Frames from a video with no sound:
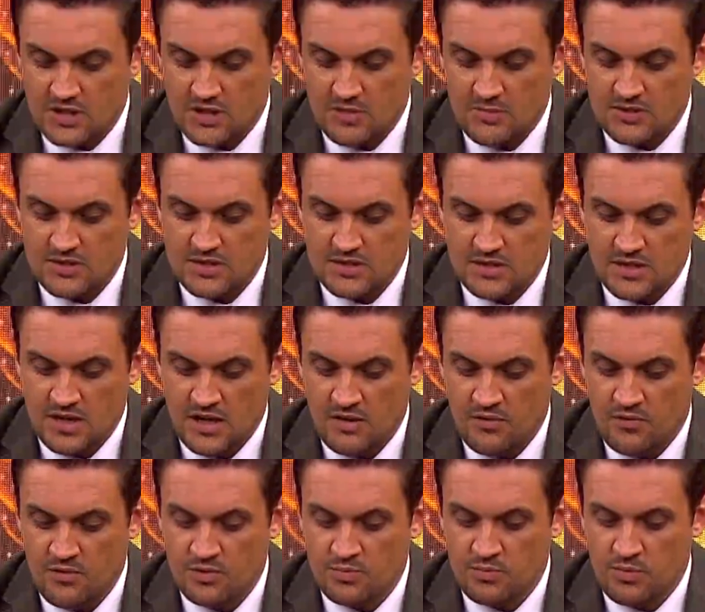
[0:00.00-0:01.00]

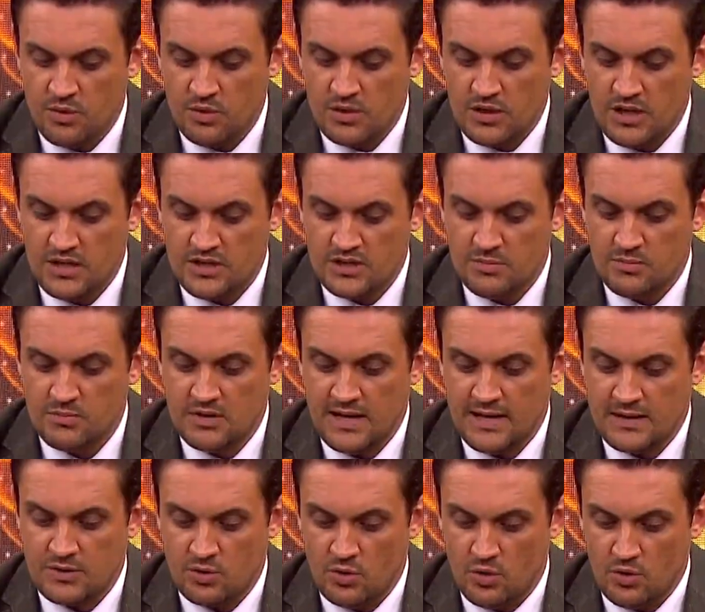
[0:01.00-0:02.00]
Açıklamasında Futbol Gelişim
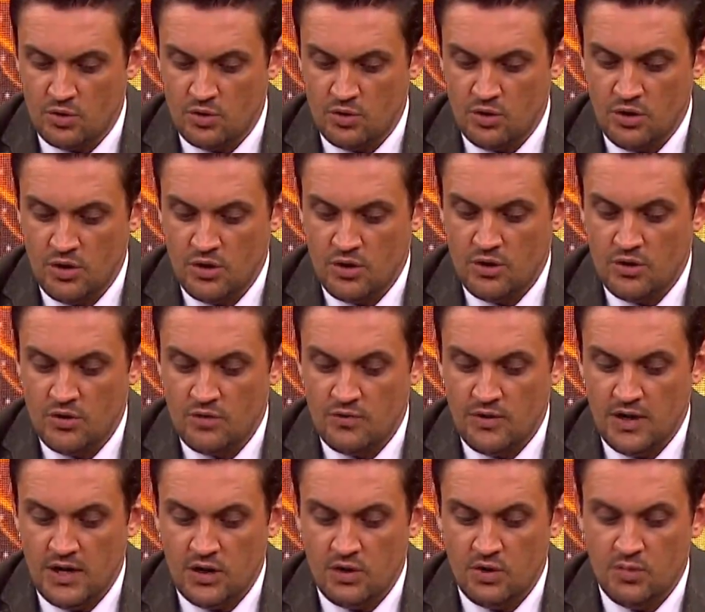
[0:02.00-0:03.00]
Direktörlüğü
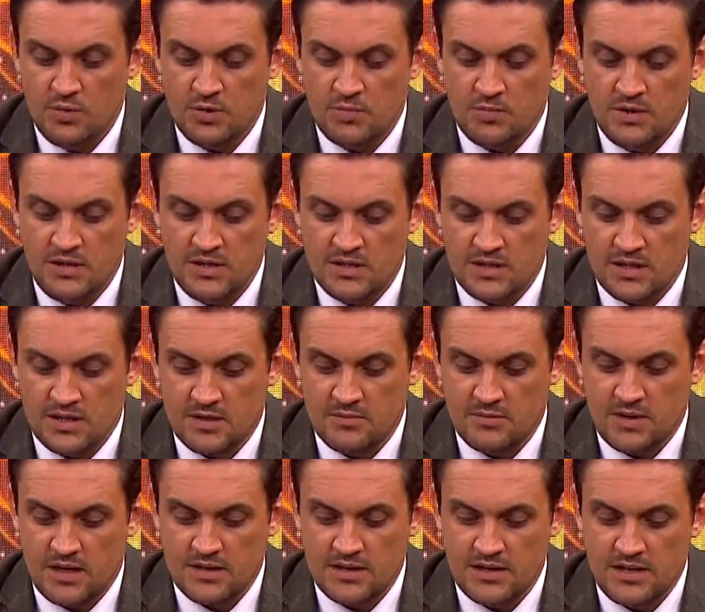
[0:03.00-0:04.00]
ve Ümit Milli
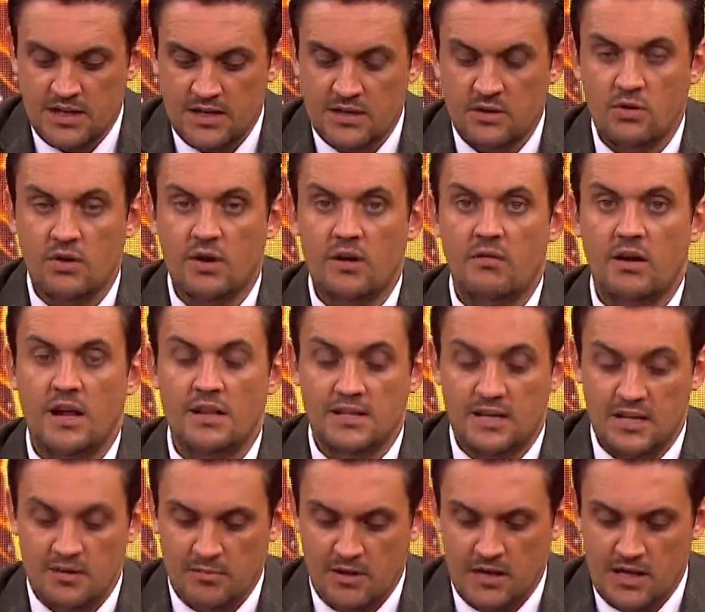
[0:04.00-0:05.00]
Takımlarda yeni
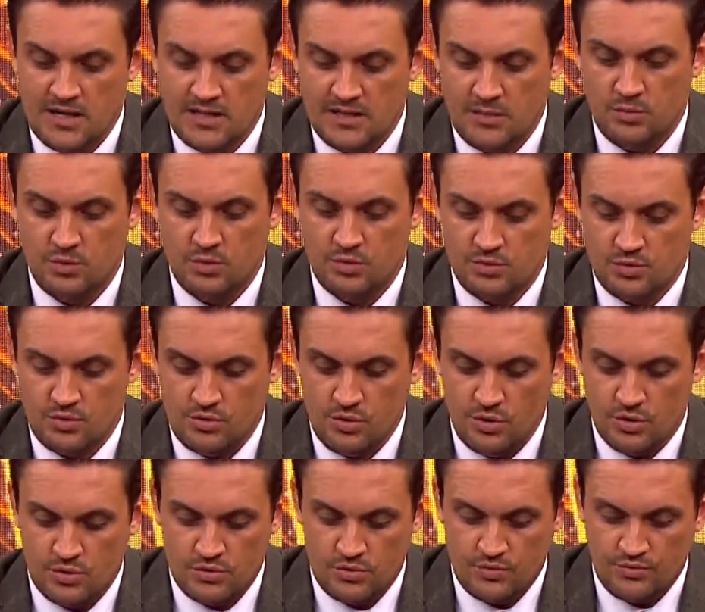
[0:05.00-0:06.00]
görevlendirilmelerde bulundu
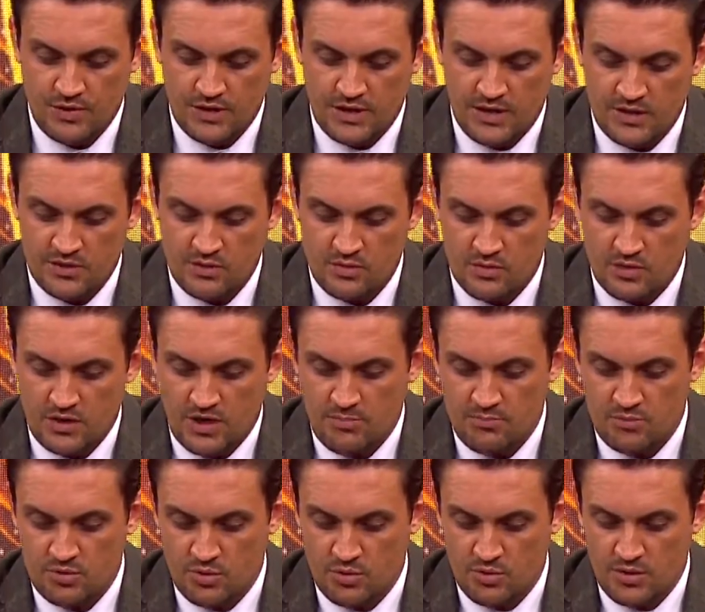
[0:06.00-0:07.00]
diyor federasyonun
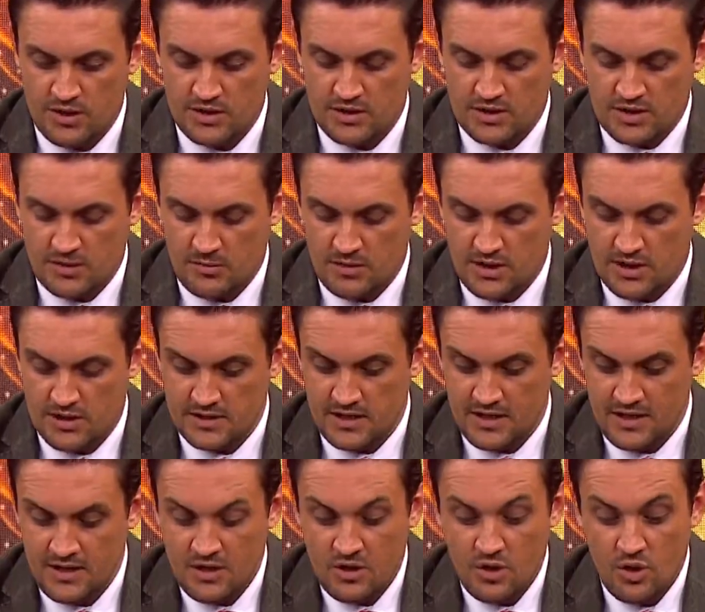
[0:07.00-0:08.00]
yapmış olduğu
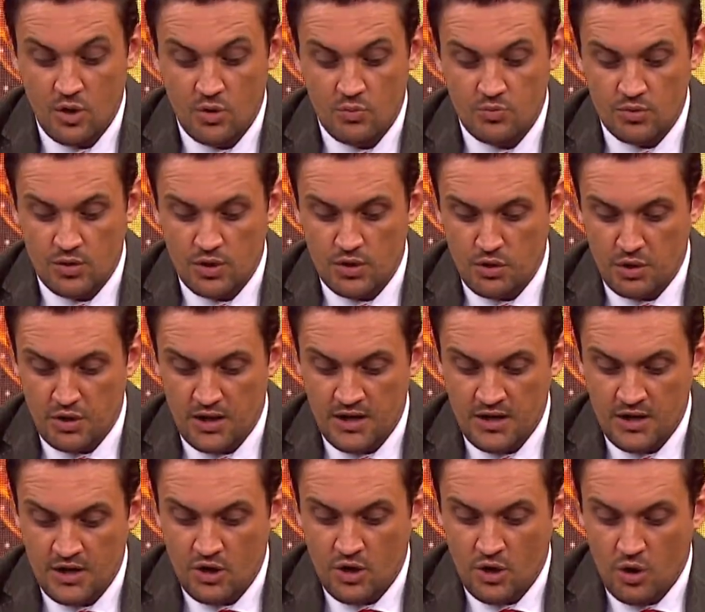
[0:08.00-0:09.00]
açıklamalarda. Buna
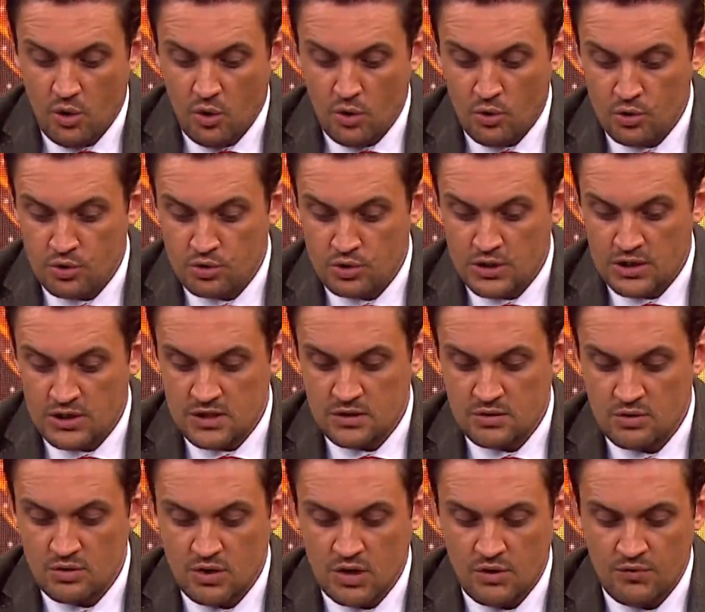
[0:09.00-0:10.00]
göre Oğuz
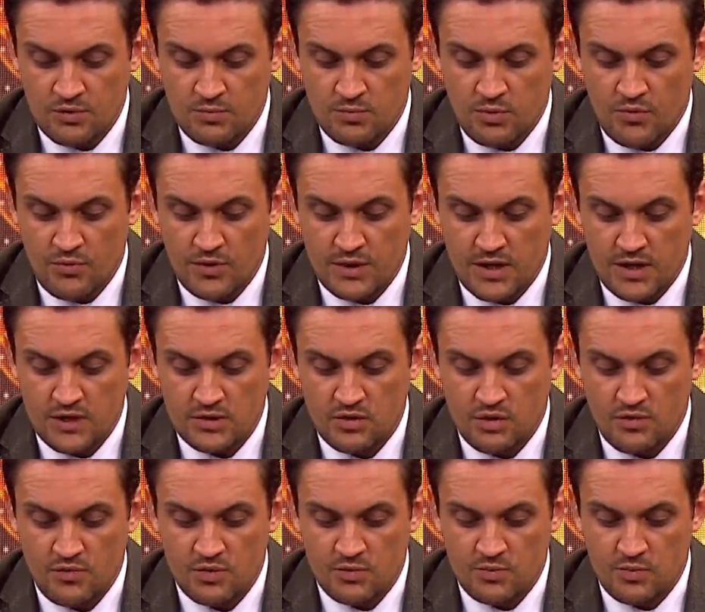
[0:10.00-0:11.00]
Çetin Türkiye Futbol
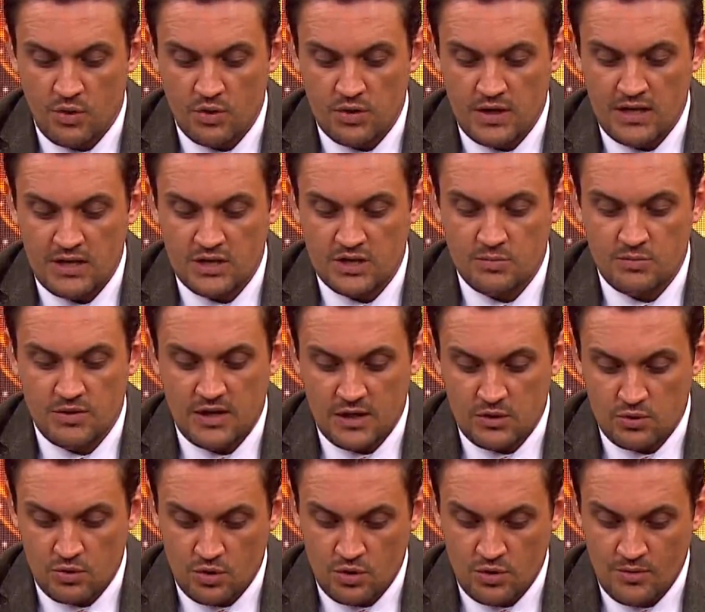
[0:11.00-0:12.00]
Federasyonu Futbol Gelişim
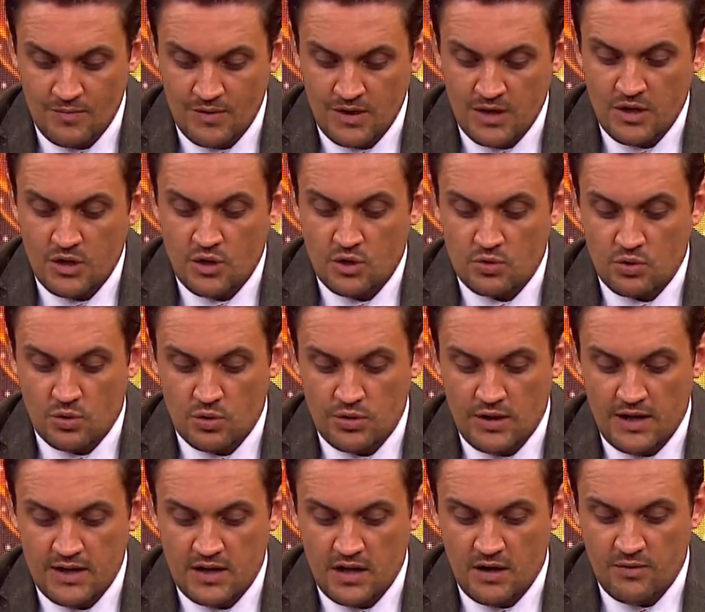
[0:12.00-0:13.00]
Direktörü,
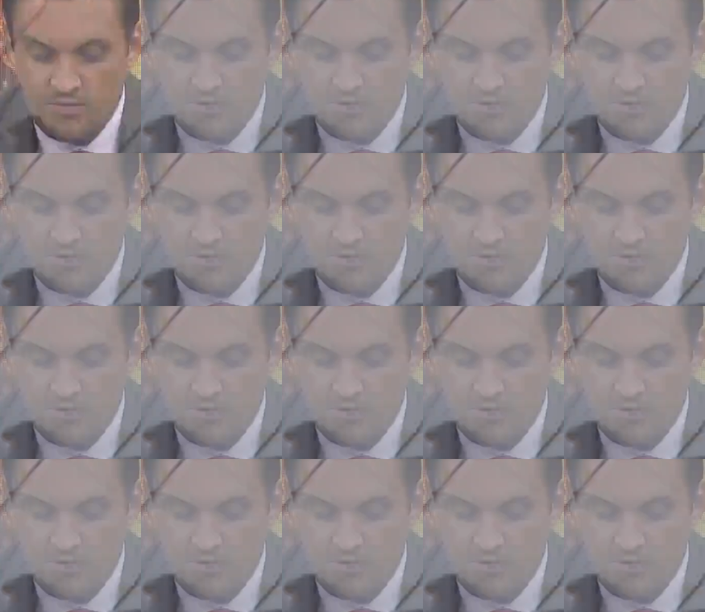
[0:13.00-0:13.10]
Tolunay